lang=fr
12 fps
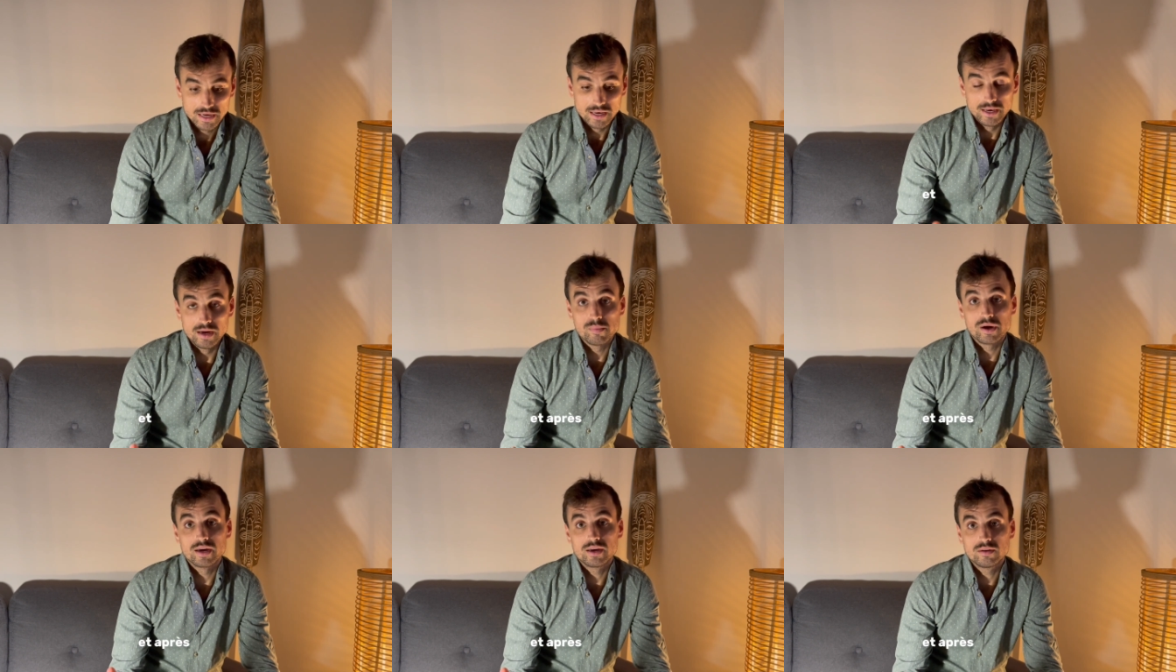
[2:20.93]
Et
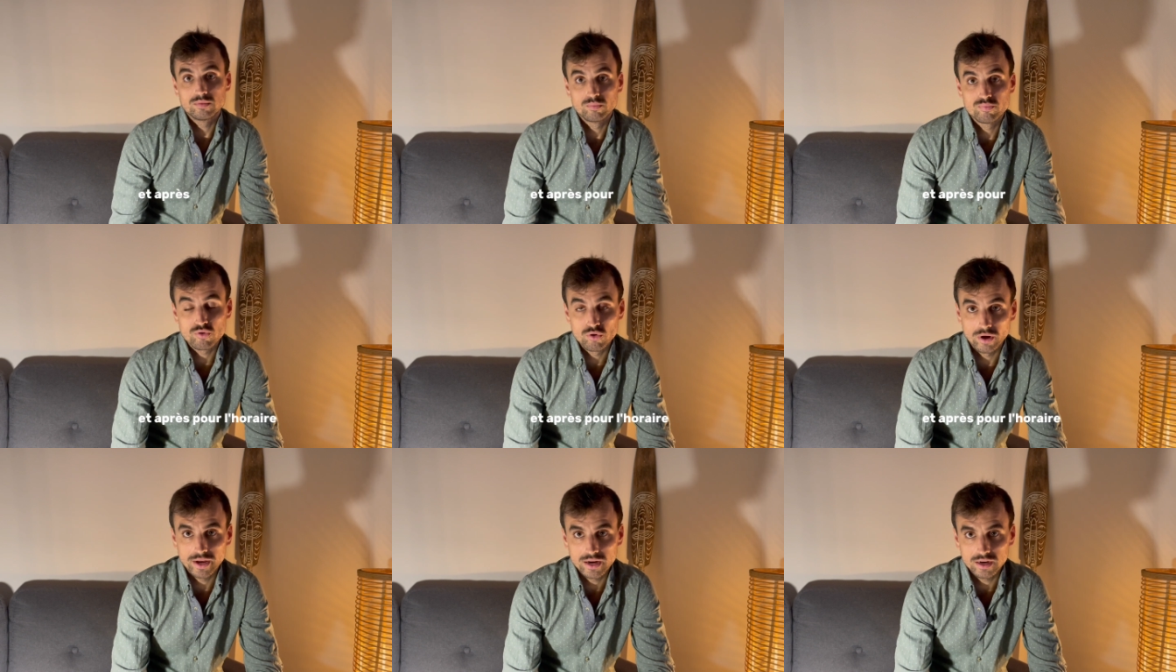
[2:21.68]
après, pour
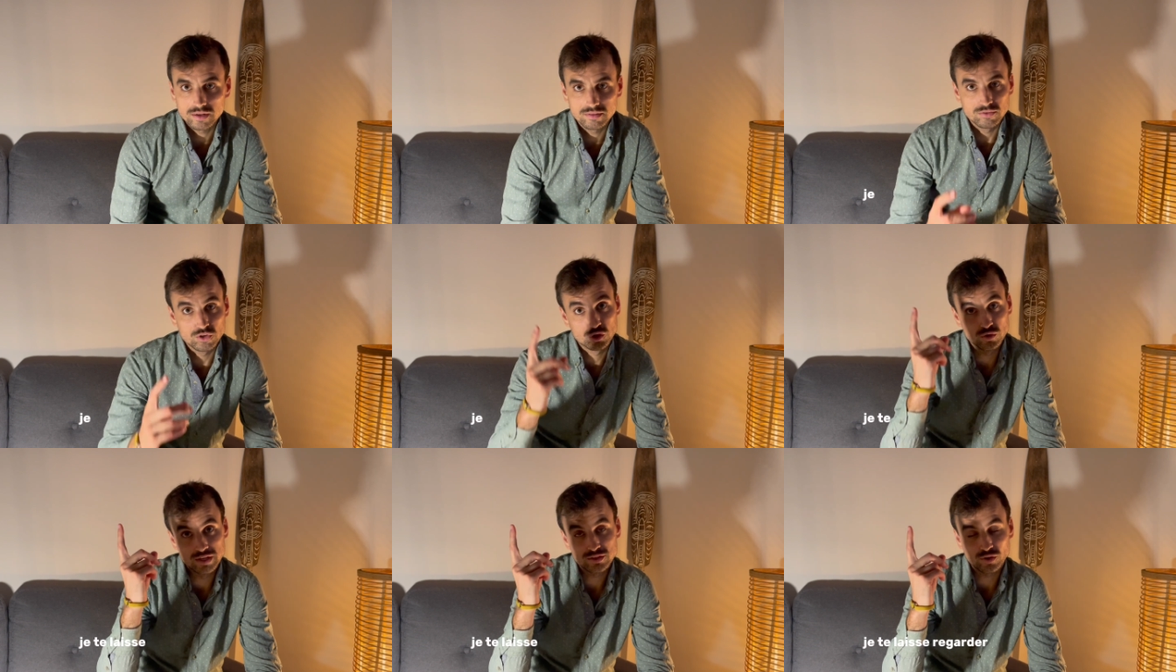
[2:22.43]
l'horaire, je
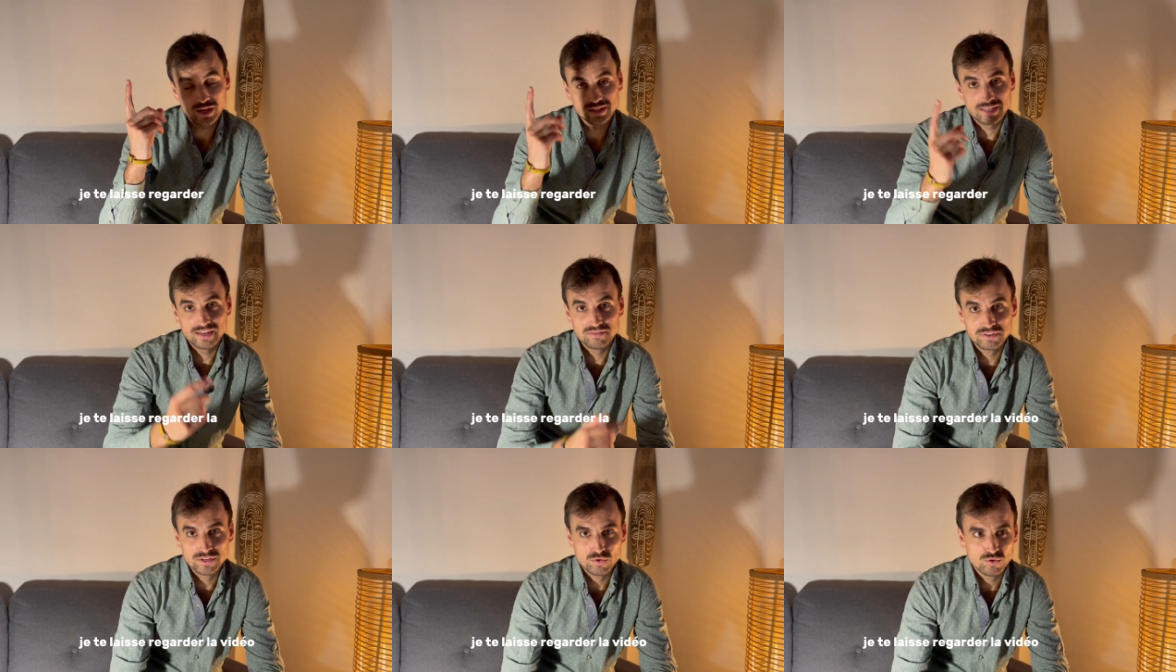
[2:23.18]
te laisse regarder la
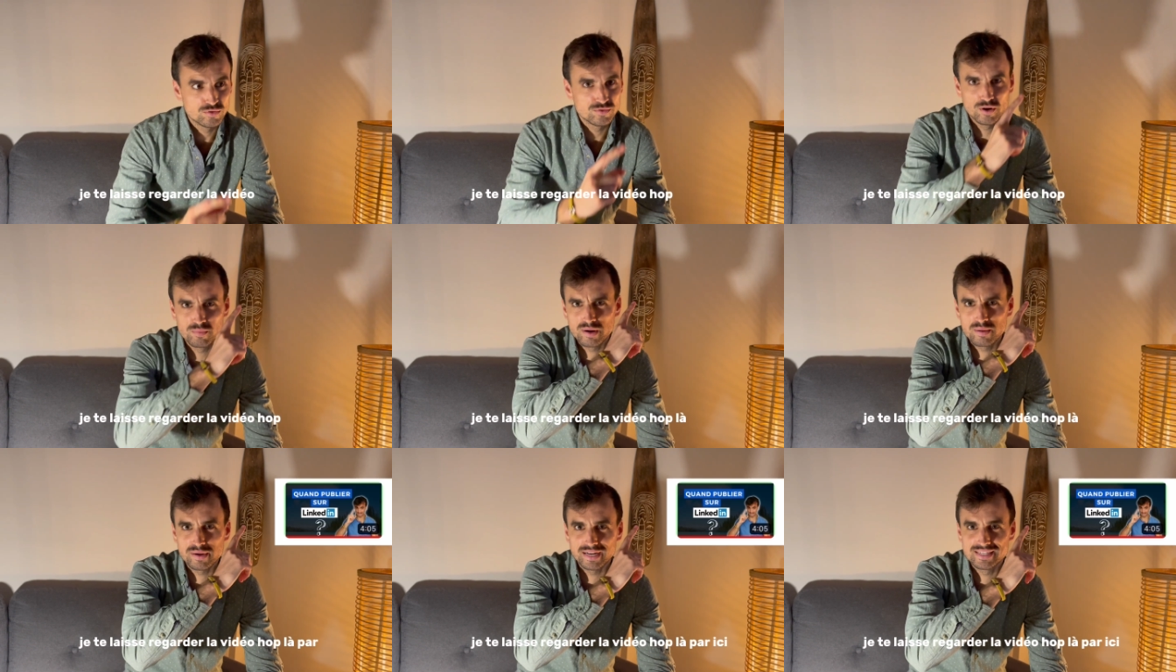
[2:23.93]
vidéo, hop
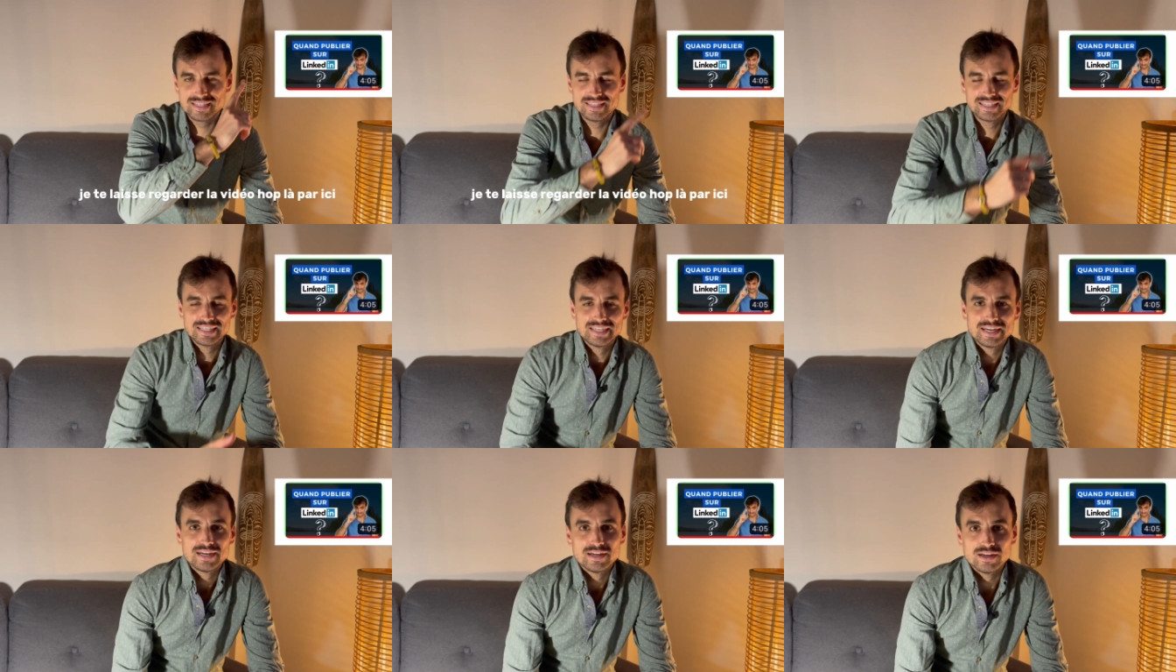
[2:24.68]
là, par ici,
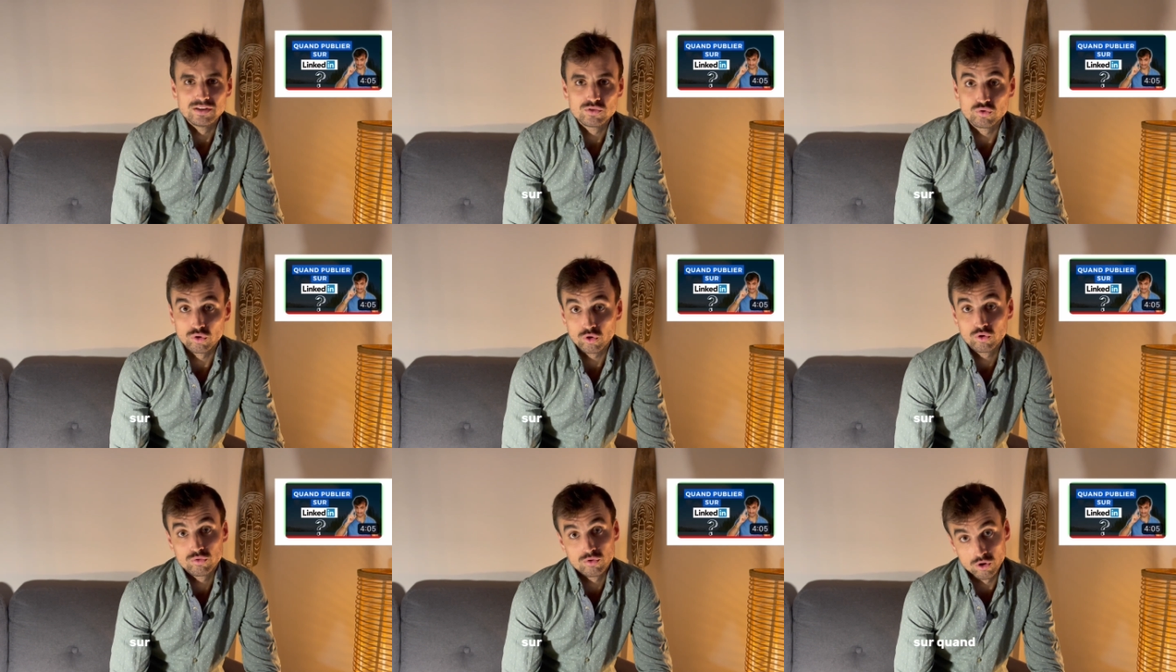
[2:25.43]
euh, sur
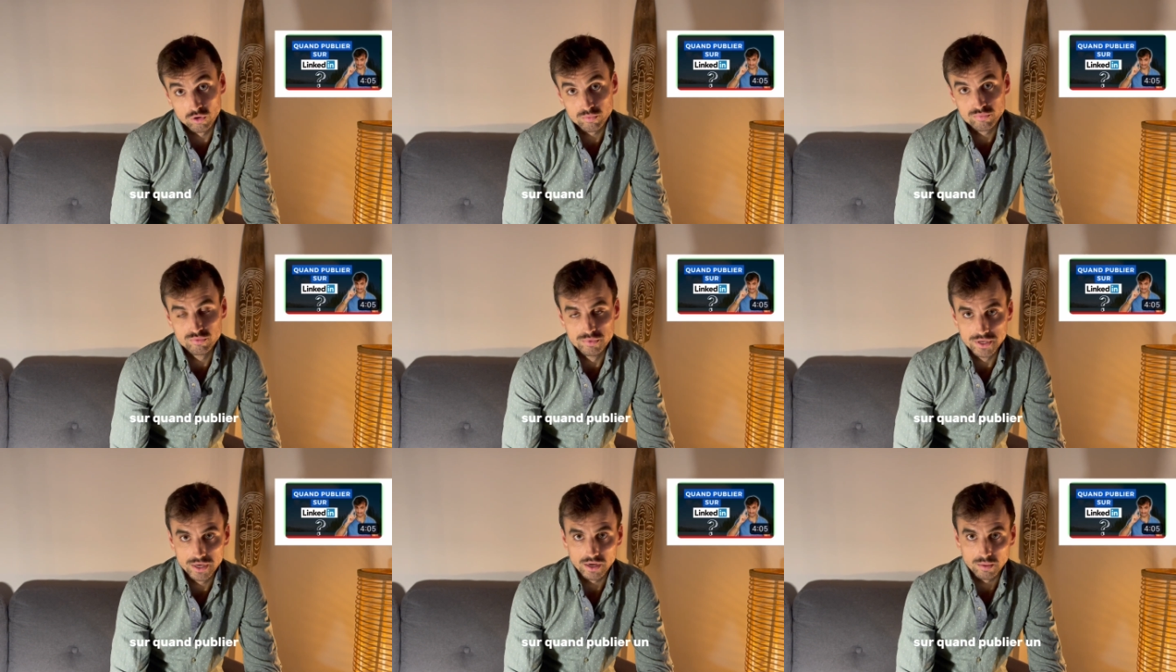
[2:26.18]
quand
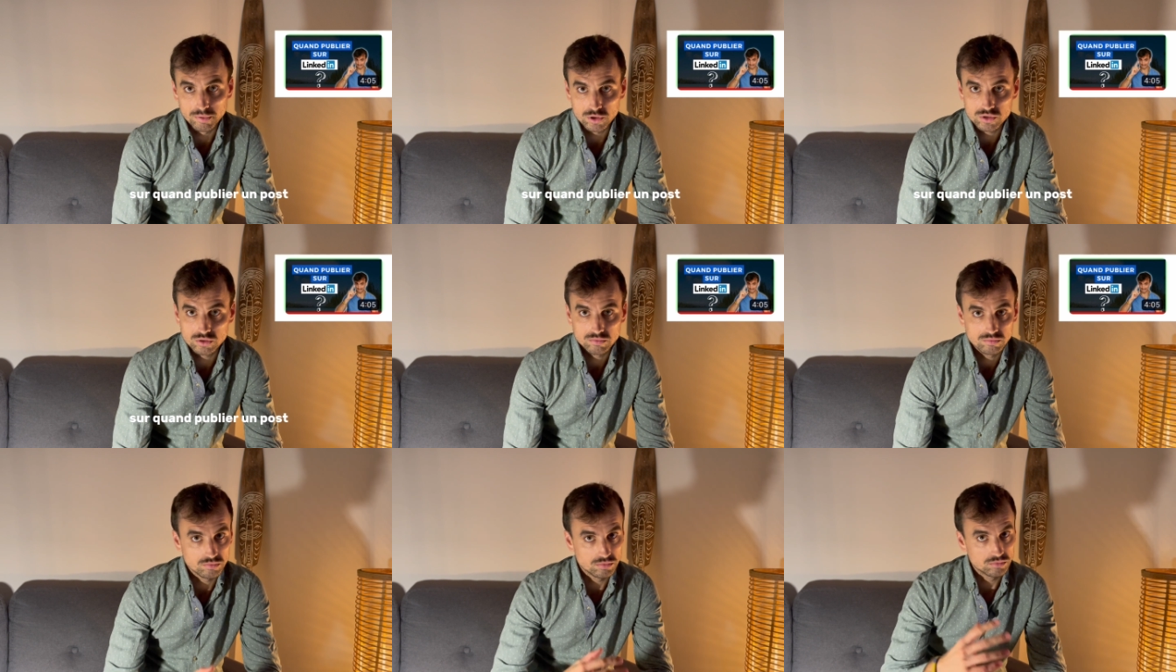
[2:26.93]
publier un poste,
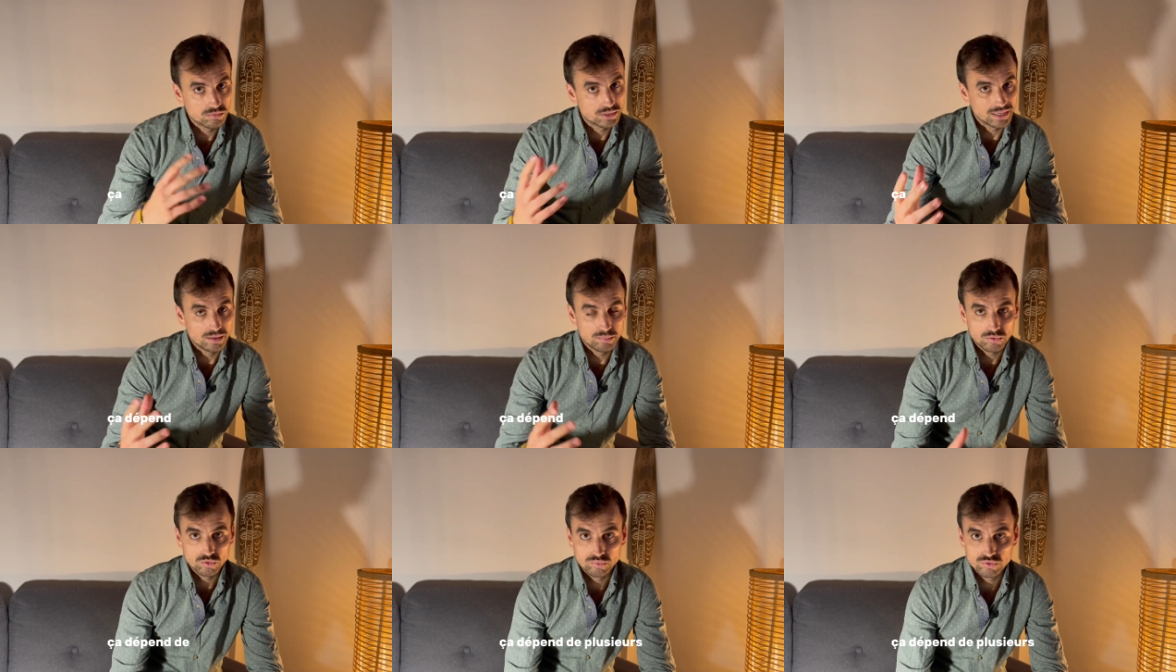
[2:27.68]
Ça
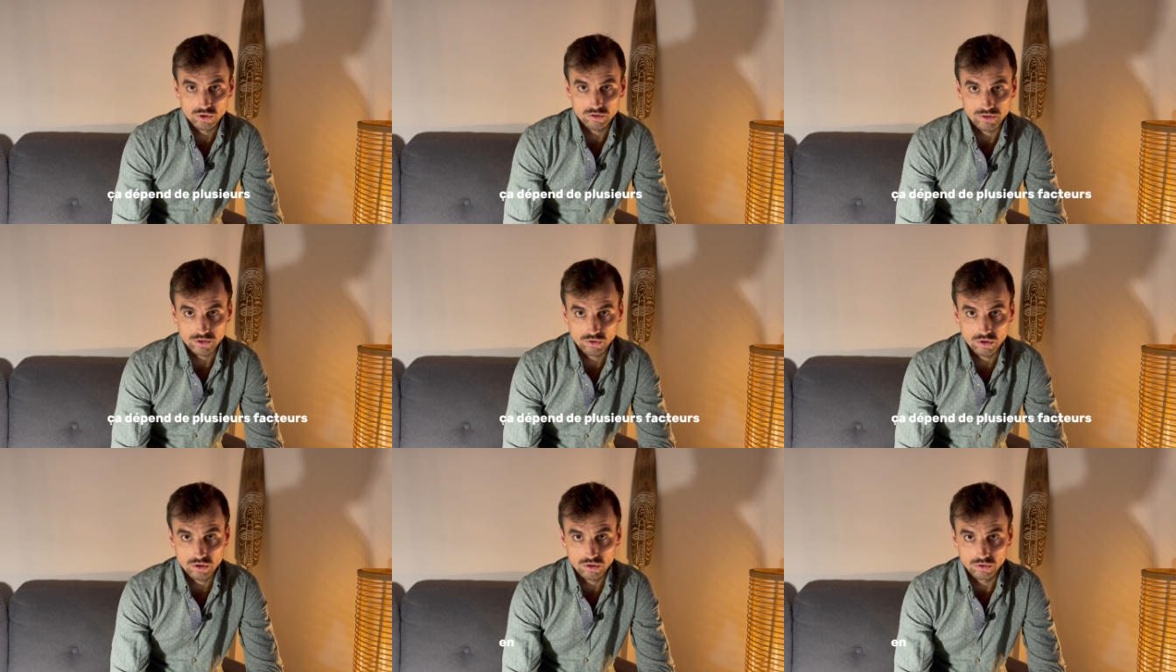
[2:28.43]
dépend de plusieurs
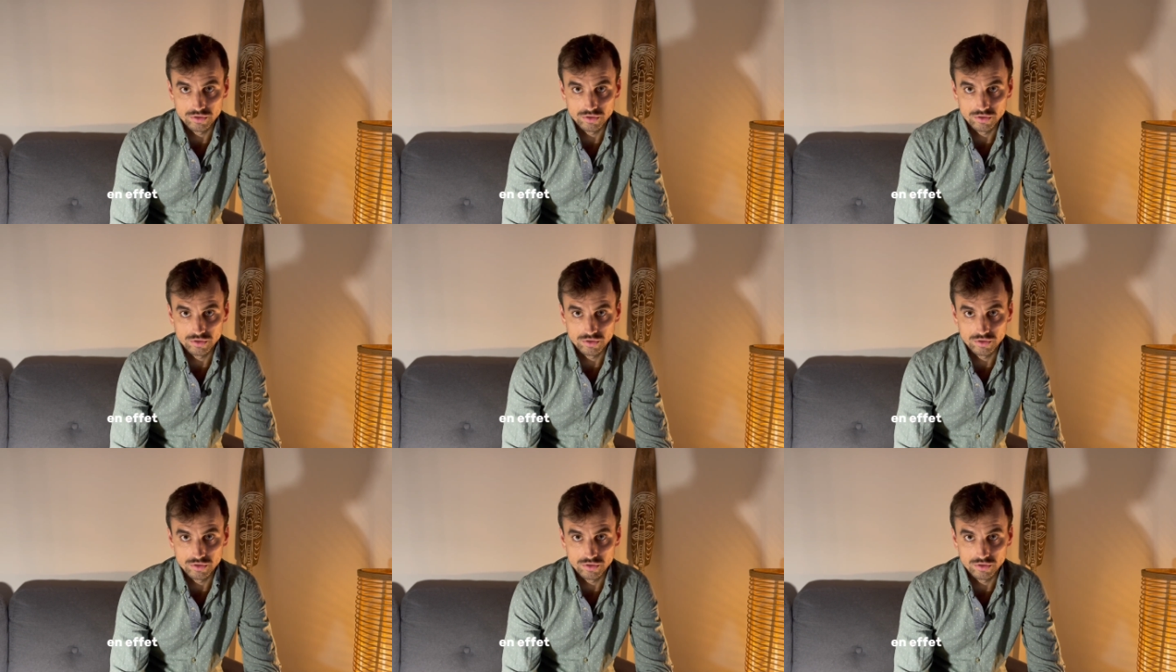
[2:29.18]
facteurs.